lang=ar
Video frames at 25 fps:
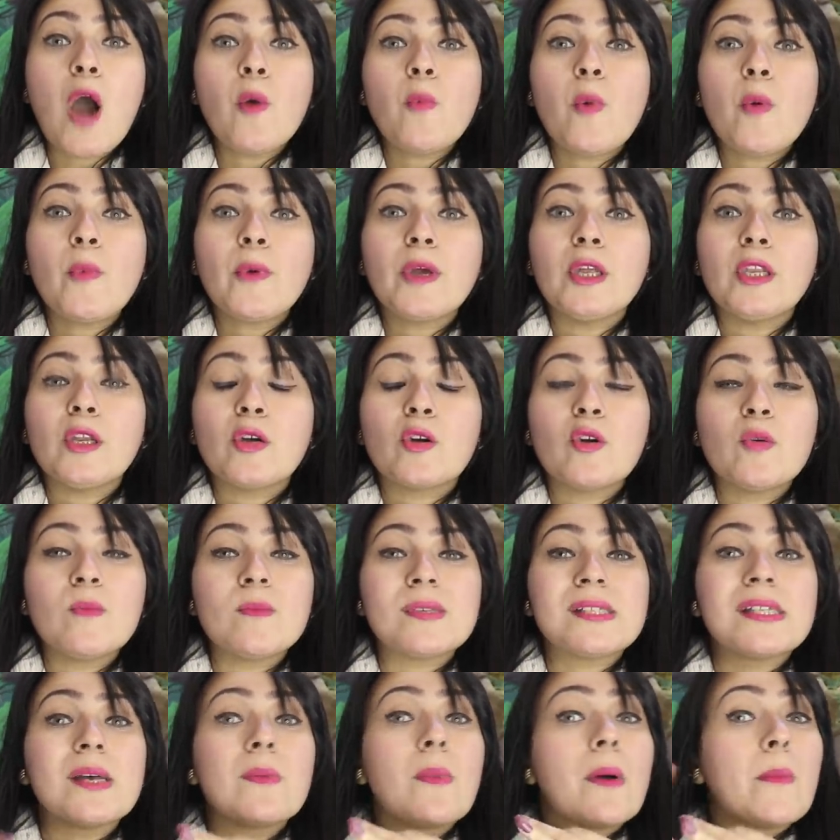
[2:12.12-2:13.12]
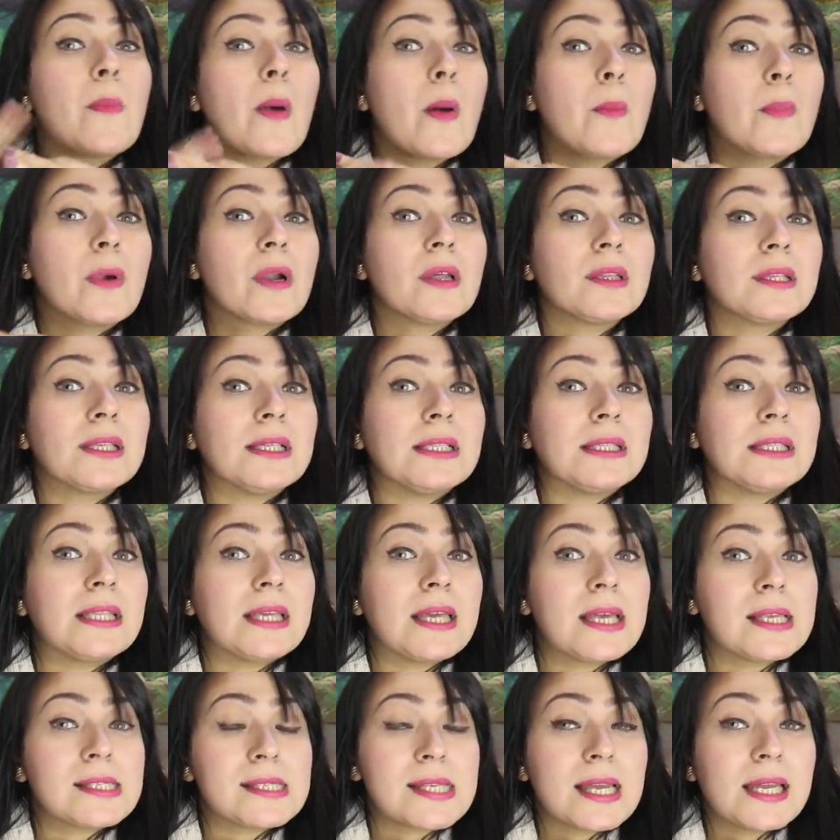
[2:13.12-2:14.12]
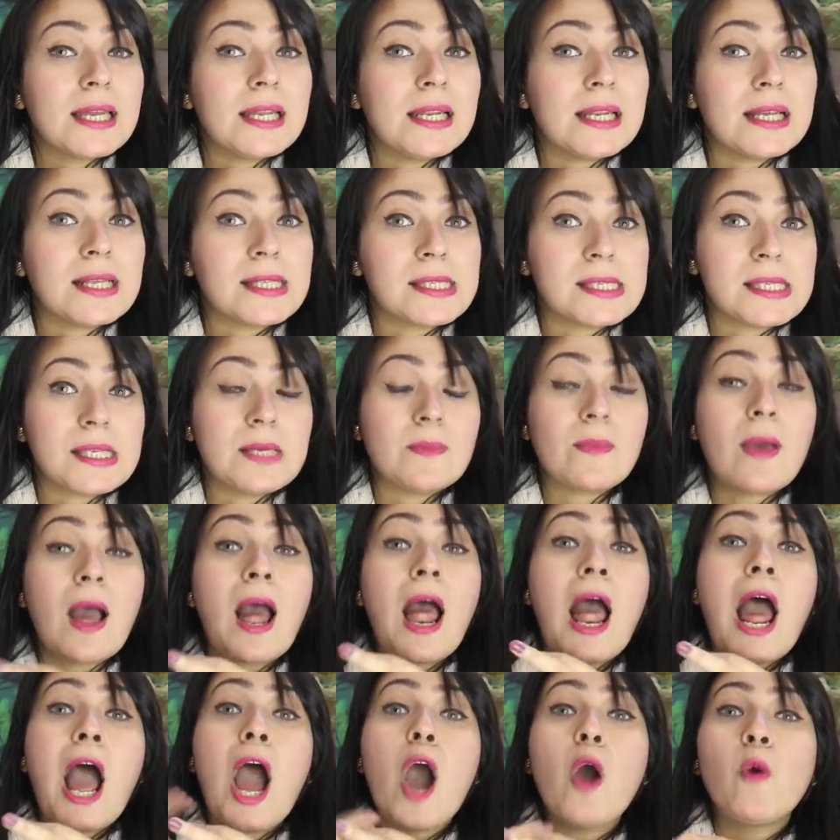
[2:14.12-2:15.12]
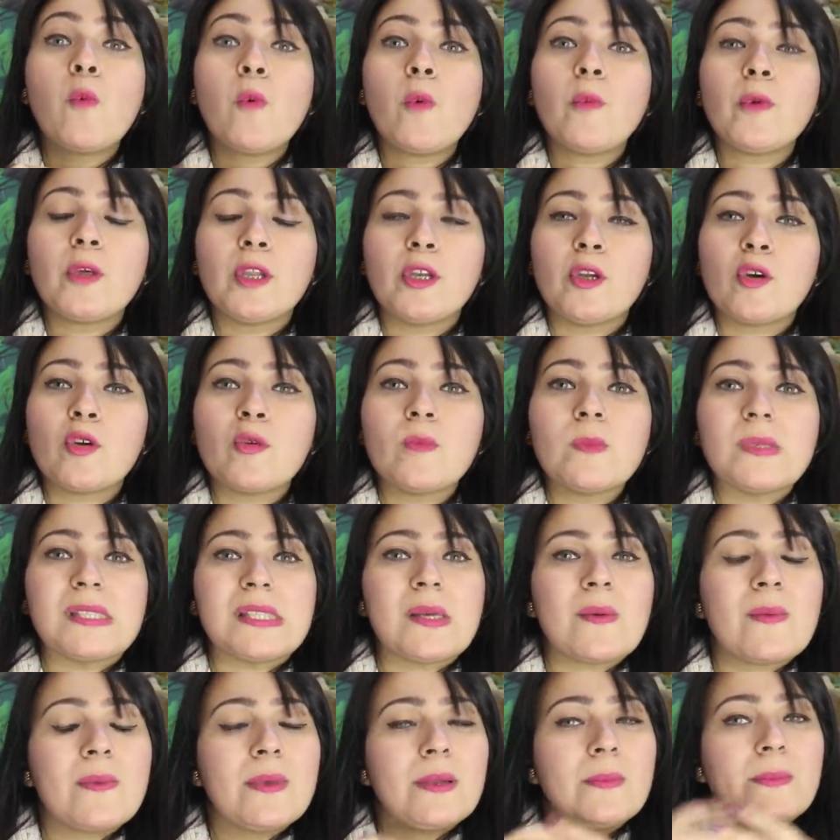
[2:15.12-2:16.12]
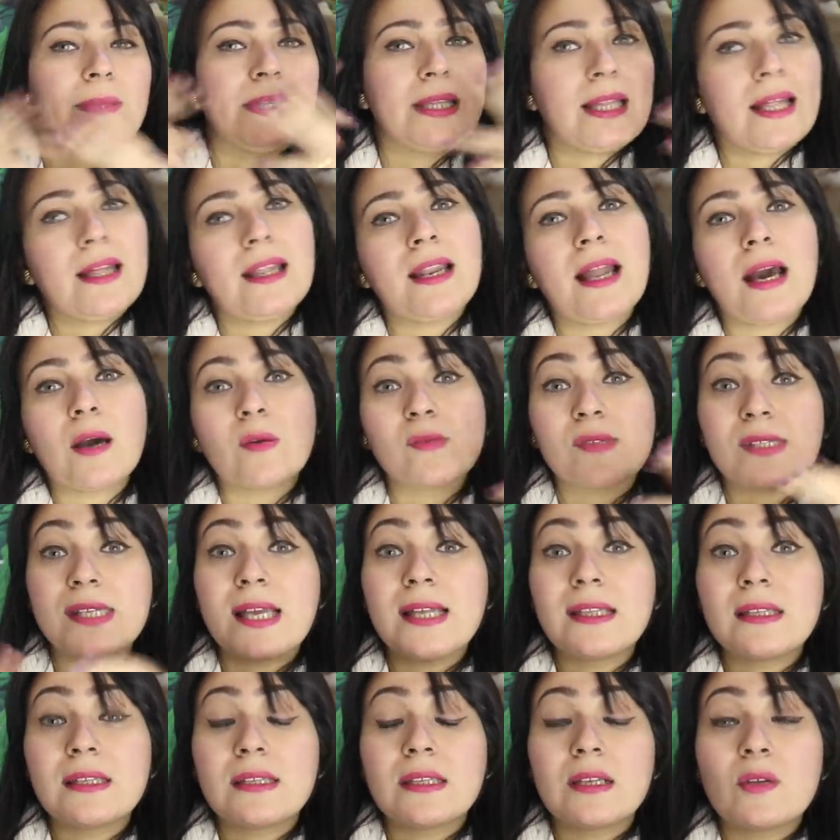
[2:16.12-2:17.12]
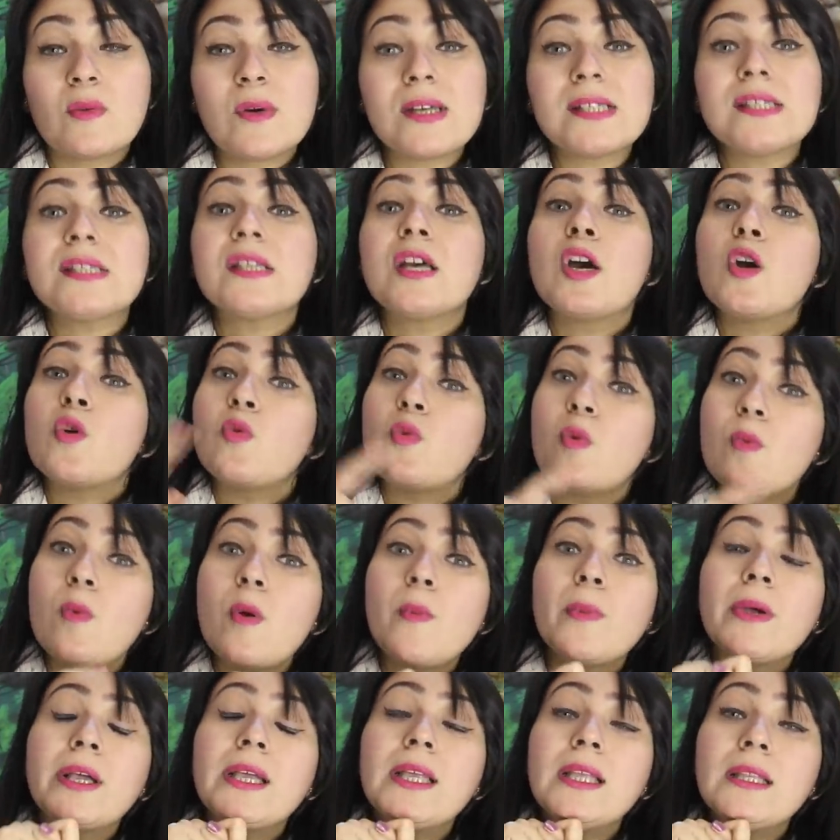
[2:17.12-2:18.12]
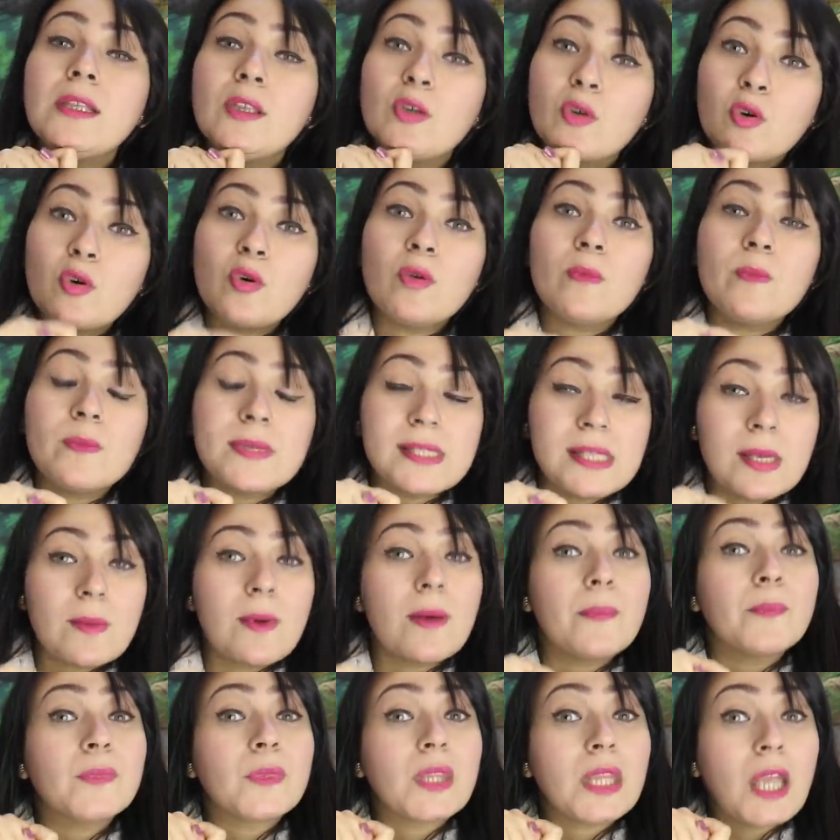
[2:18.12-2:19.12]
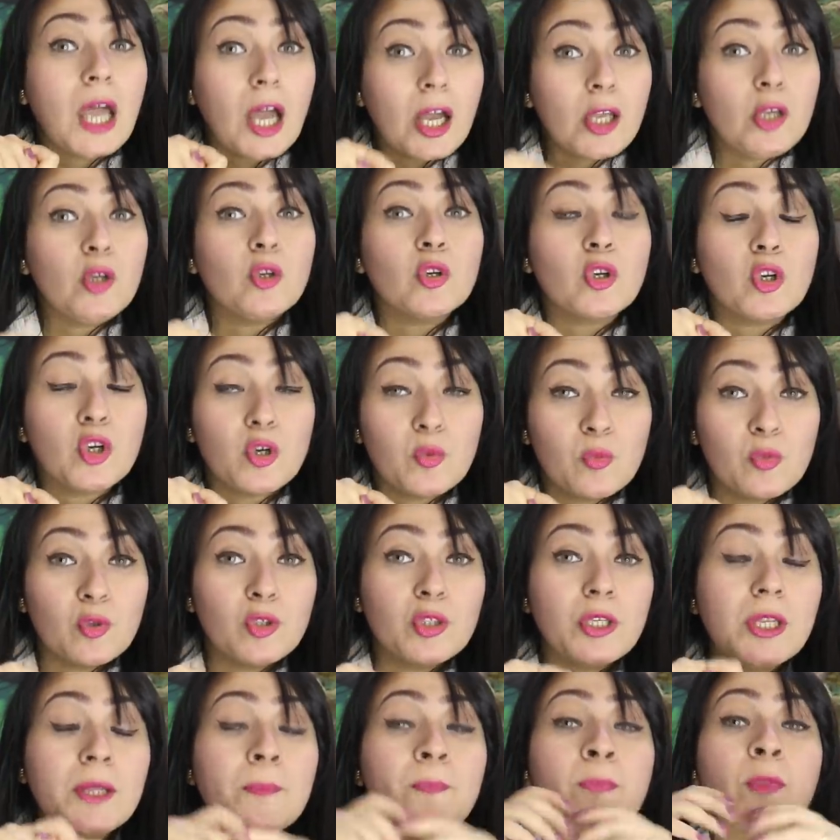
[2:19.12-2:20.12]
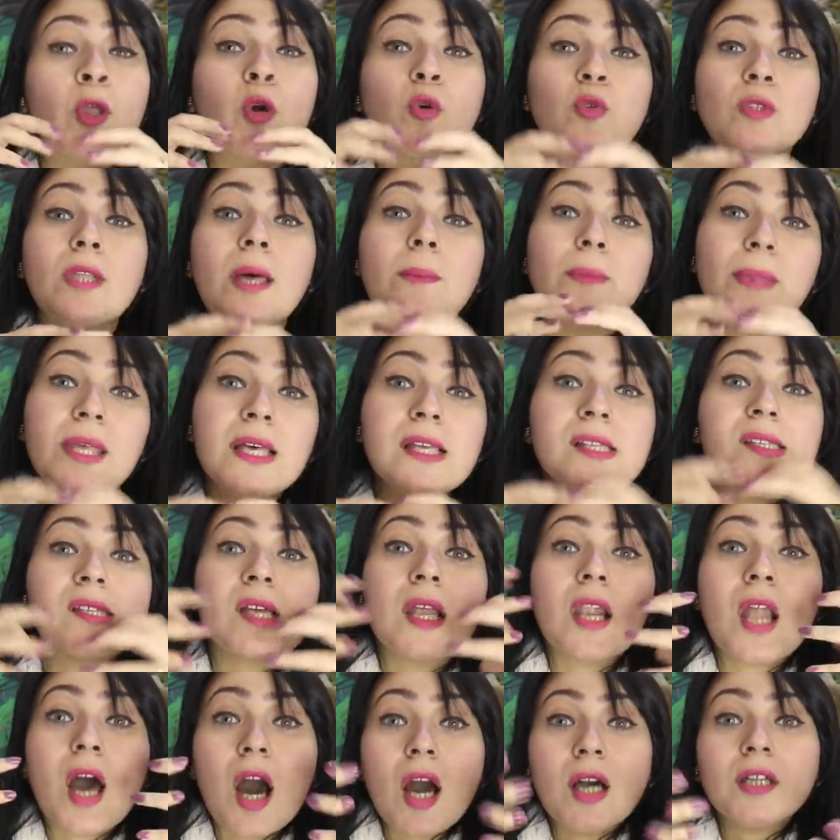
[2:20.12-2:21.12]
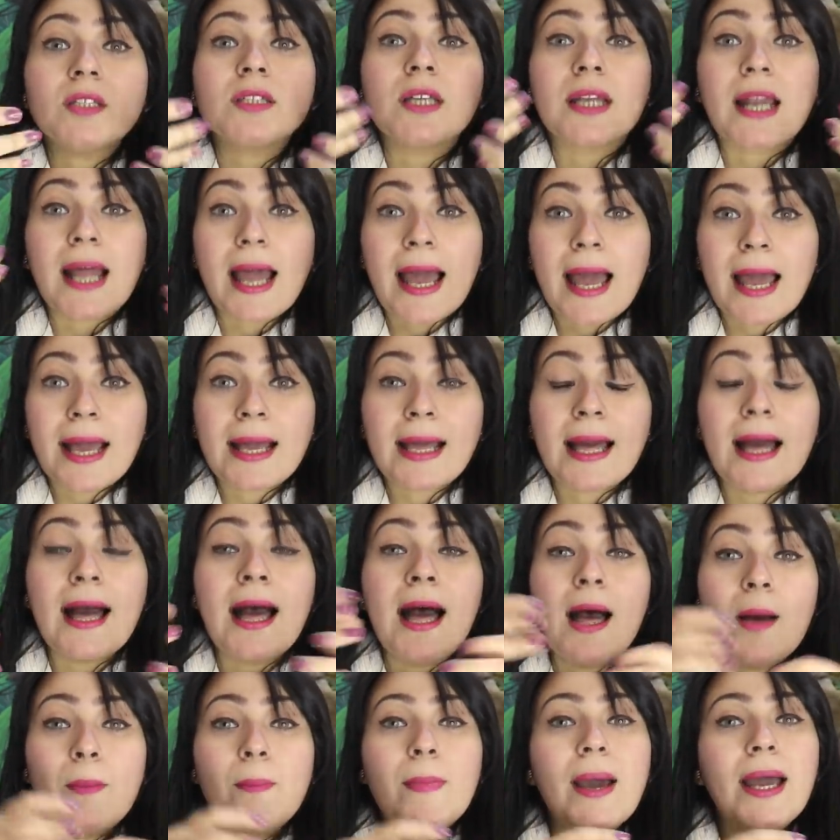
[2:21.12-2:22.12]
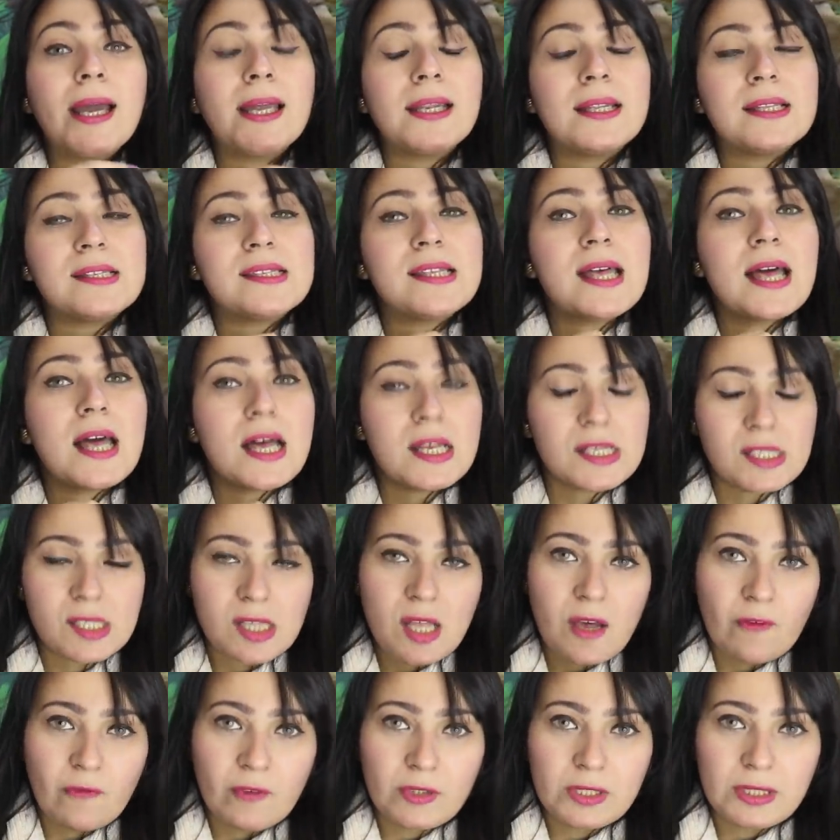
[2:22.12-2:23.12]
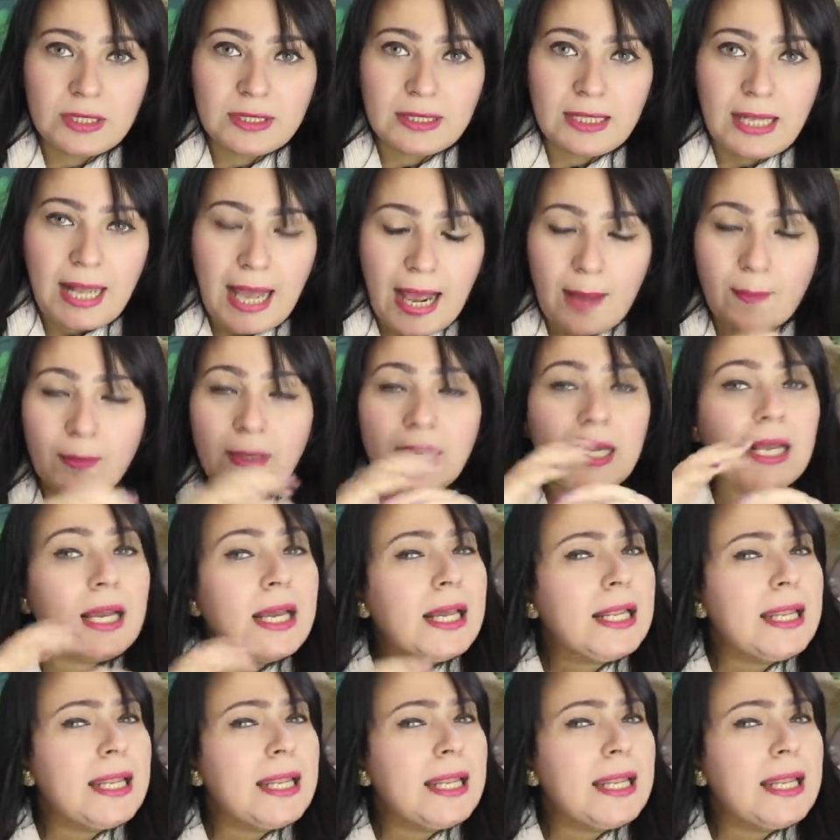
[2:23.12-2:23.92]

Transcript: او ممكن يكون بسبب امراض جلدية زي الاكزيما او ممكن يكون بسبب البدانة او زيادة الوزن وممكن ممكن يكون بسبب تغير هرموني وده بيحصل اكتر حاجة مع النساء اثناء فترة الحمل